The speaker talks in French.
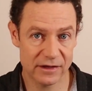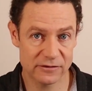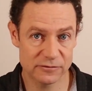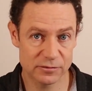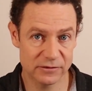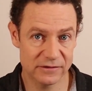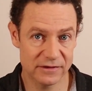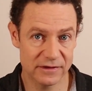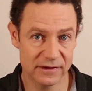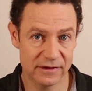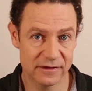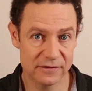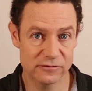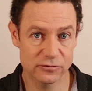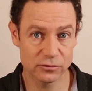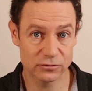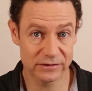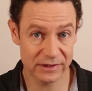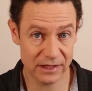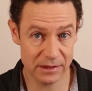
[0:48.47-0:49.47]
à se poser des
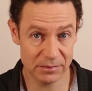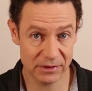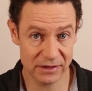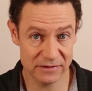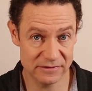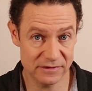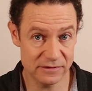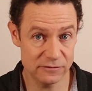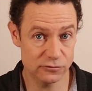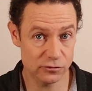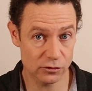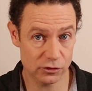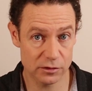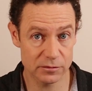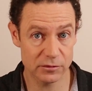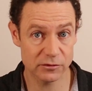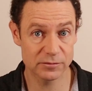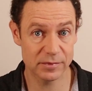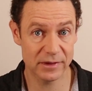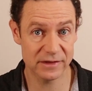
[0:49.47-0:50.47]
questions très précises sur
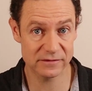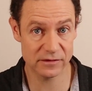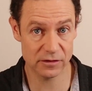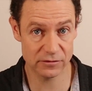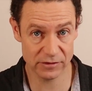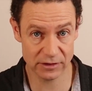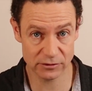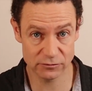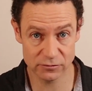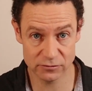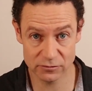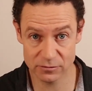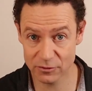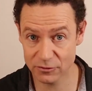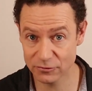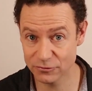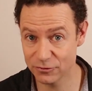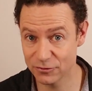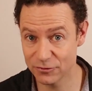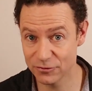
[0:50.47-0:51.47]
comment se passe un
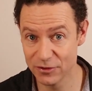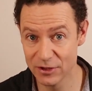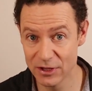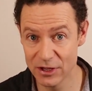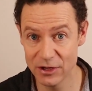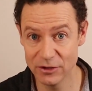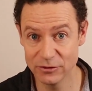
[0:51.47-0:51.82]
versement de,